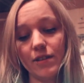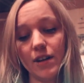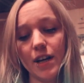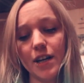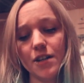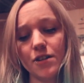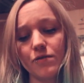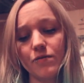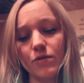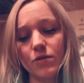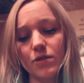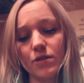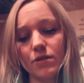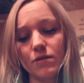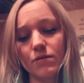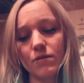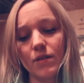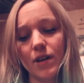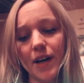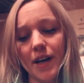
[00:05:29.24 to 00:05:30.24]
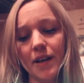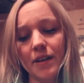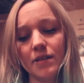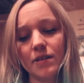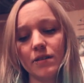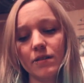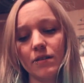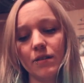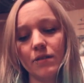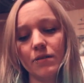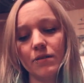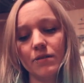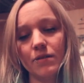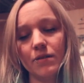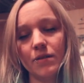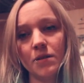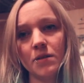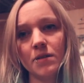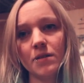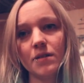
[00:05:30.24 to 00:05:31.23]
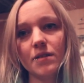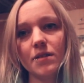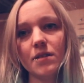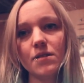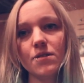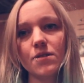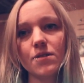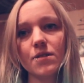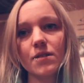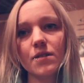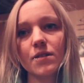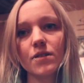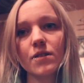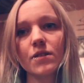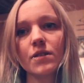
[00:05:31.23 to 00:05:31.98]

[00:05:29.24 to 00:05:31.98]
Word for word: Fleischwurst nur 1,99? Euro.